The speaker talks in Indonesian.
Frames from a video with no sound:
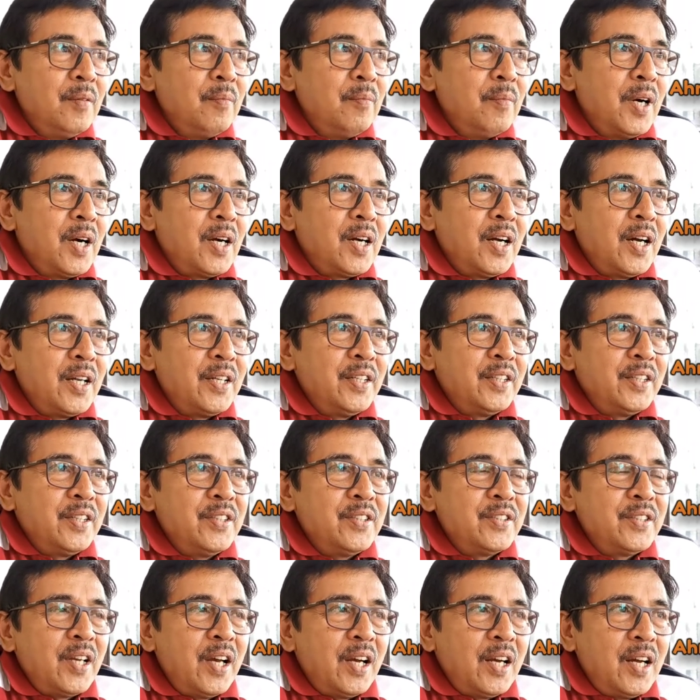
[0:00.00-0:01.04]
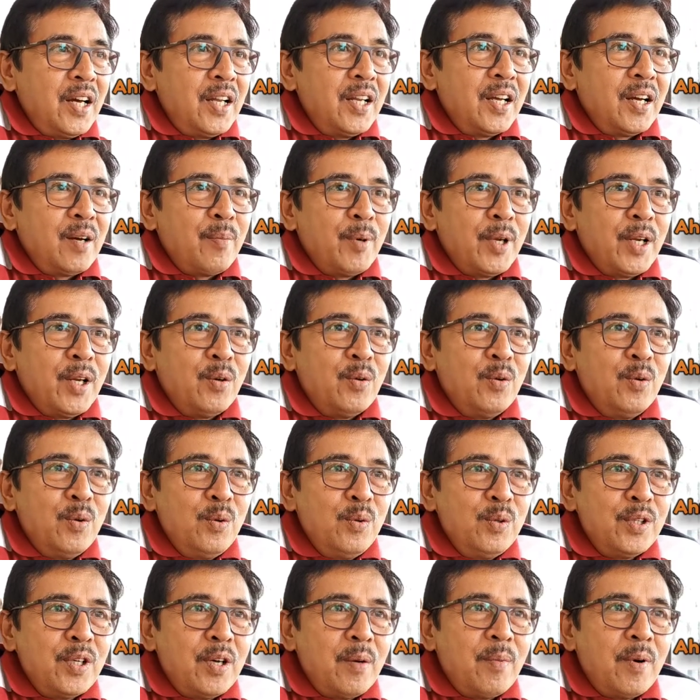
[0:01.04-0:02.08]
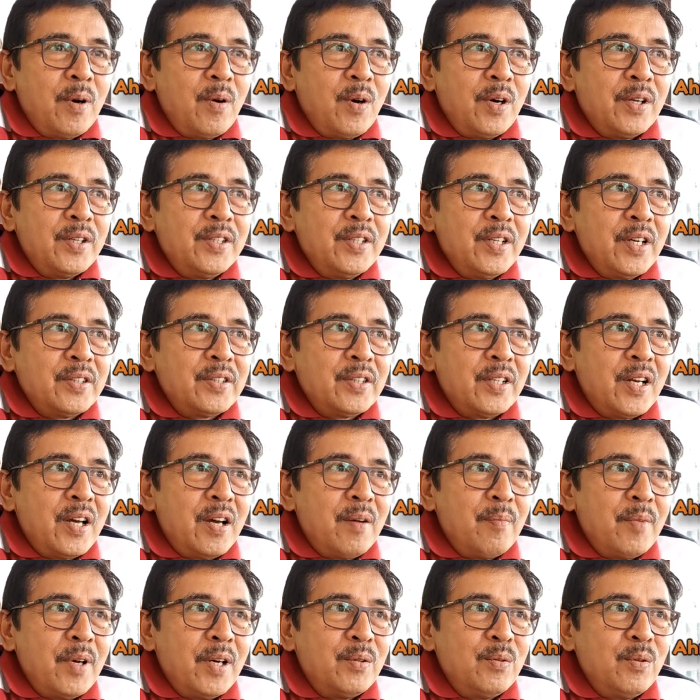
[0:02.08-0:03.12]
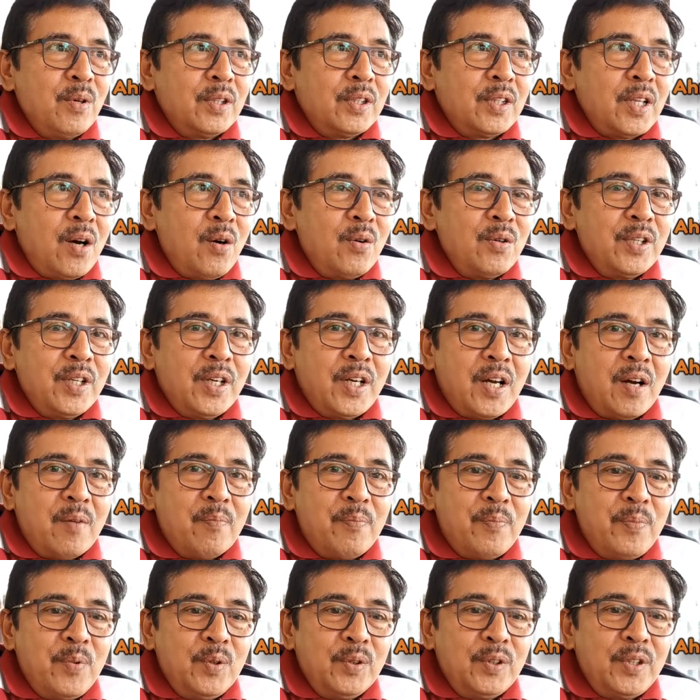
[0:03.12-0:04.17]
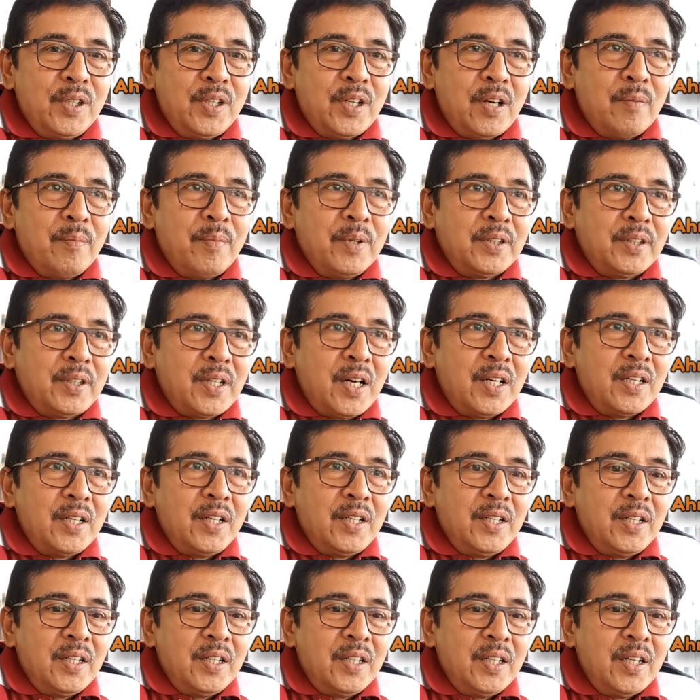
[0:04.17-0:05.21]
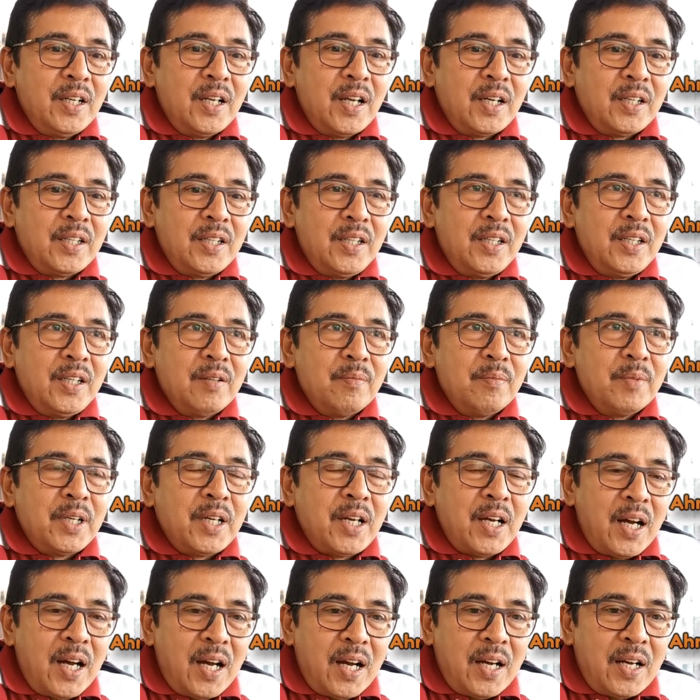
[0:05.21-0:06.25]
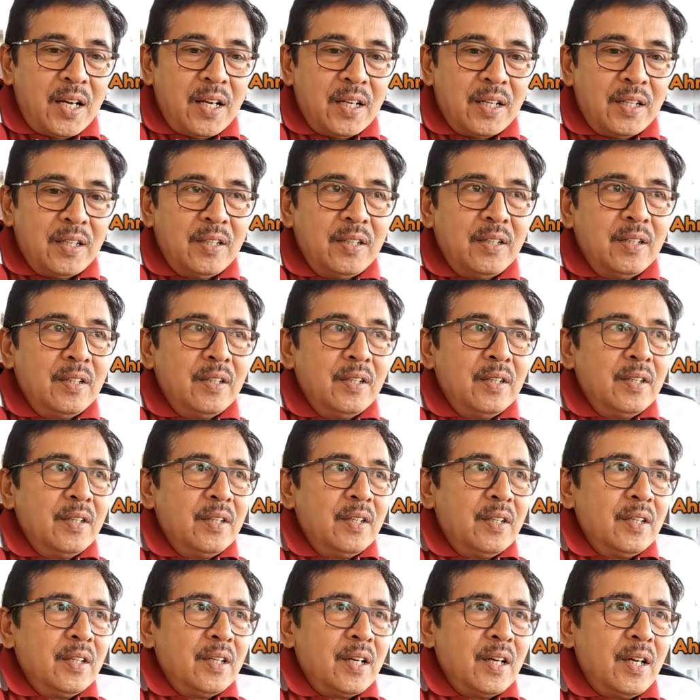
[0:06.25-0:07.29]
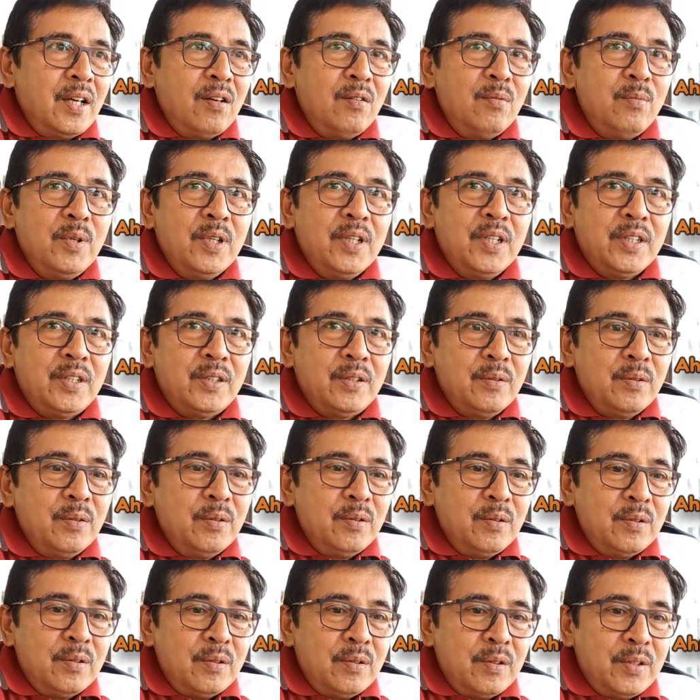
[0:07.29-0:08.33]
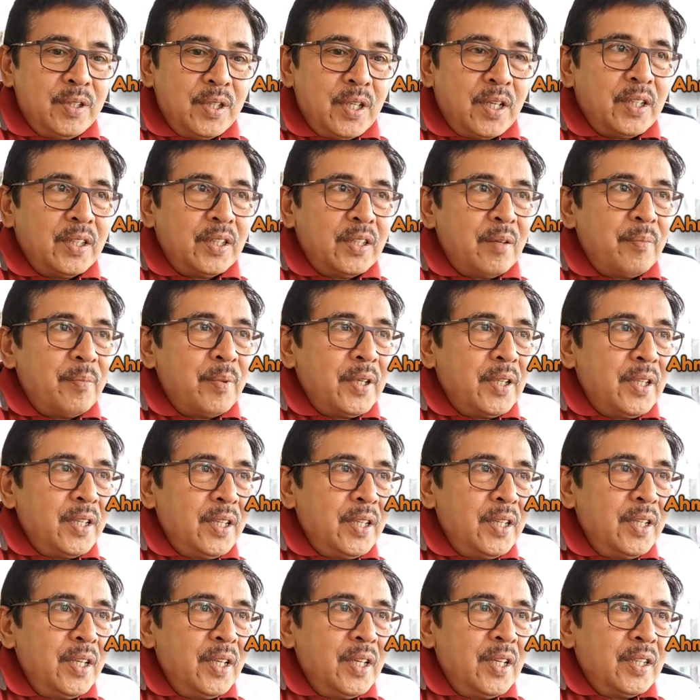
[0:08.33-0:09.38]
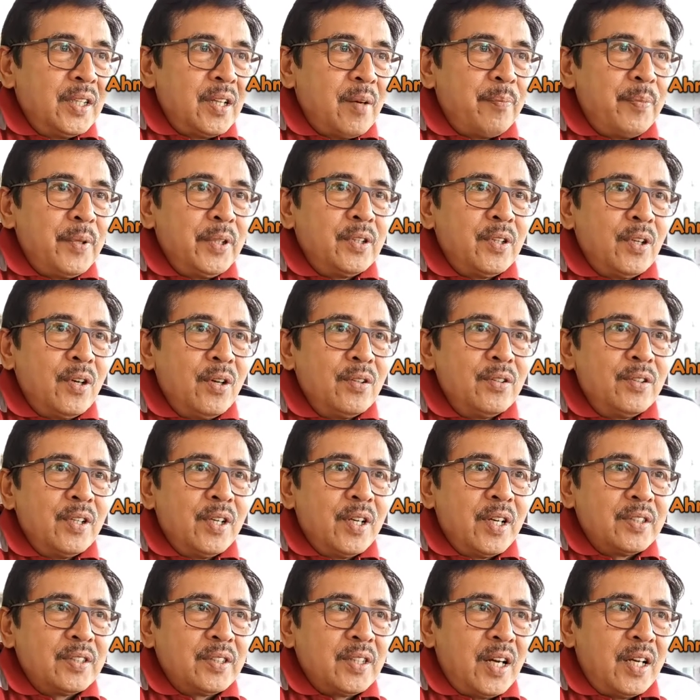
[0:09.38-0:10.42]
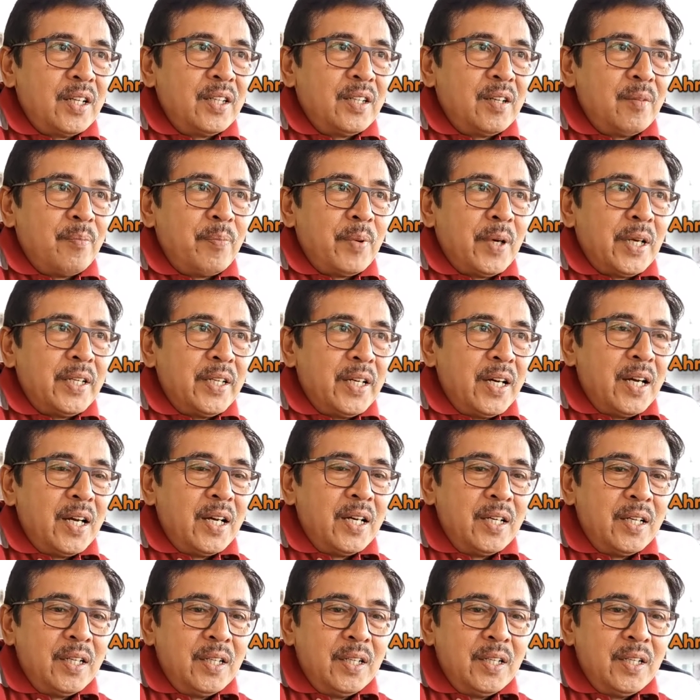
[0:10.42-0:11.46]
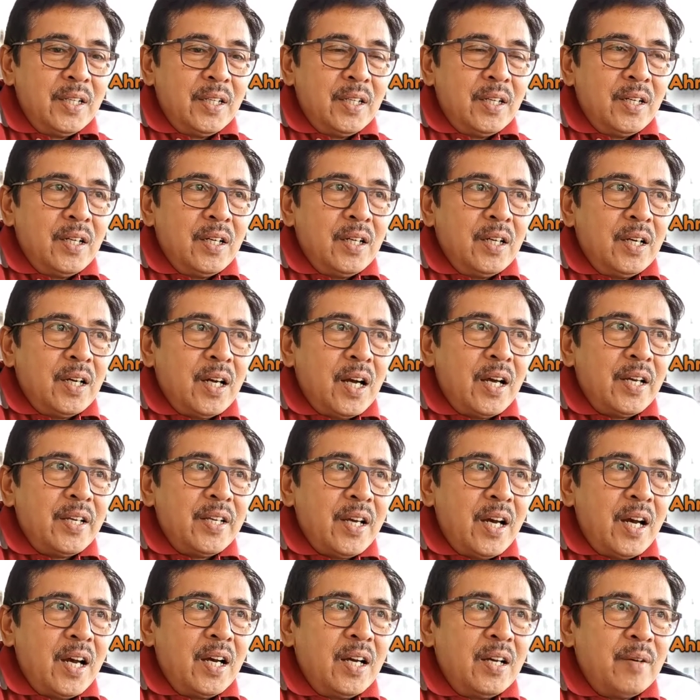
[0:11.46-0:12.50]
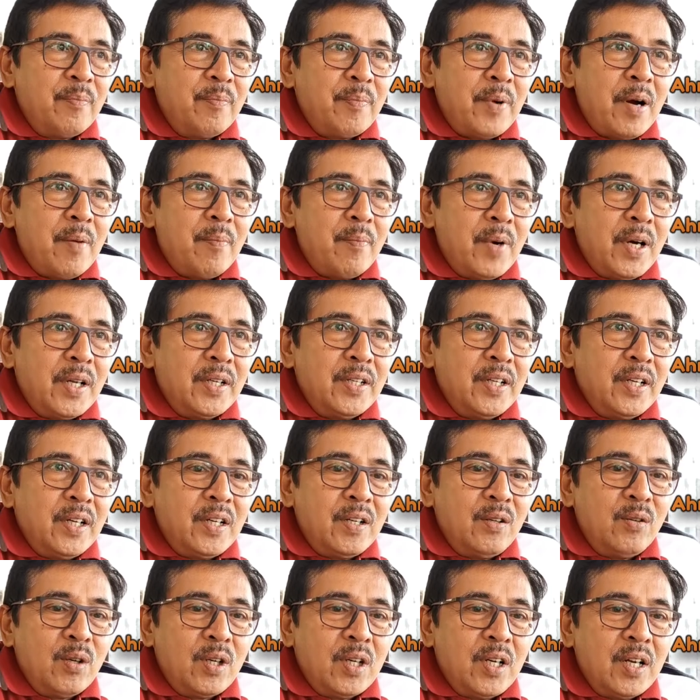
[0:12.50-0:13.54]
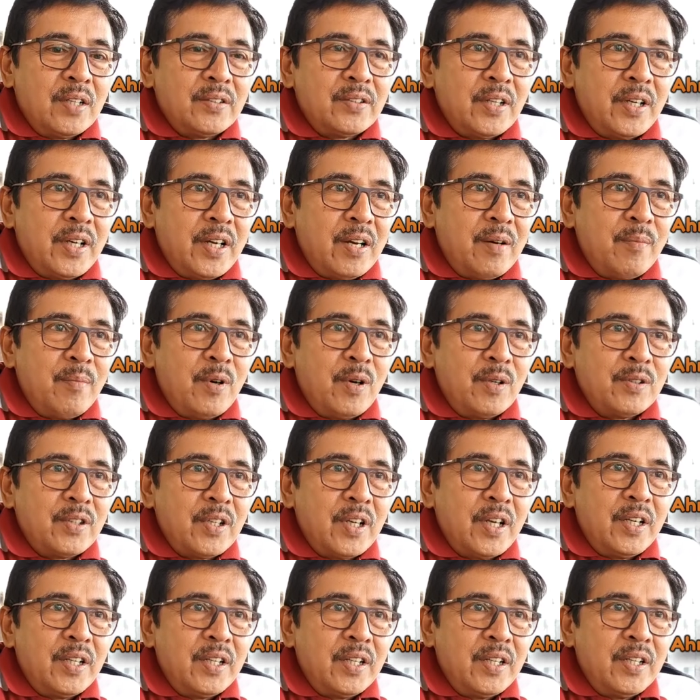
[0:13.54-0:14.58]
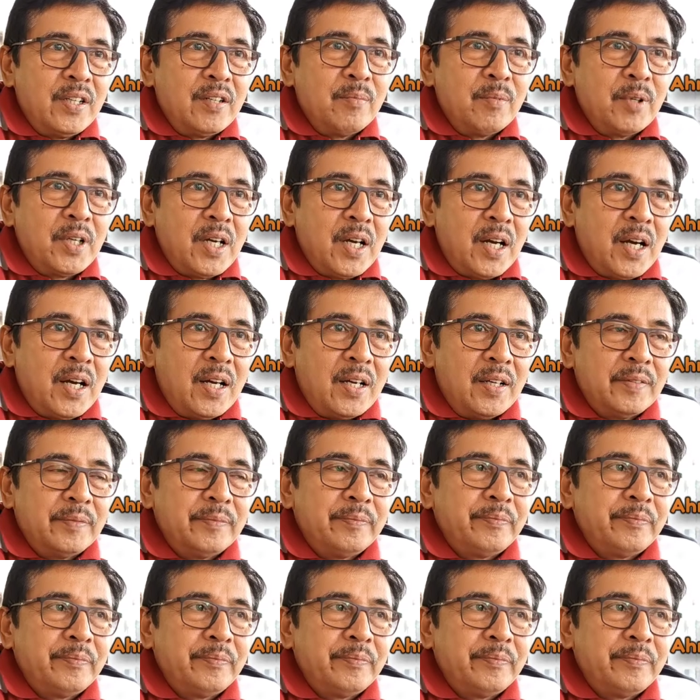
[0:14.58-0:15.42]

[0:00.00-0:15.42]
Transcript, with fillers: Maka dikisahkanlah kepada gurunya bahwa dia selama dua tahun di kampung tidak betah dan ingin lagi ke Mekah. Kalau begitu, ya kita pergi. Tapi tolong jelaskan kepada ayah, paman, dan keluarga saya bahwa saya ingin ke Mekah.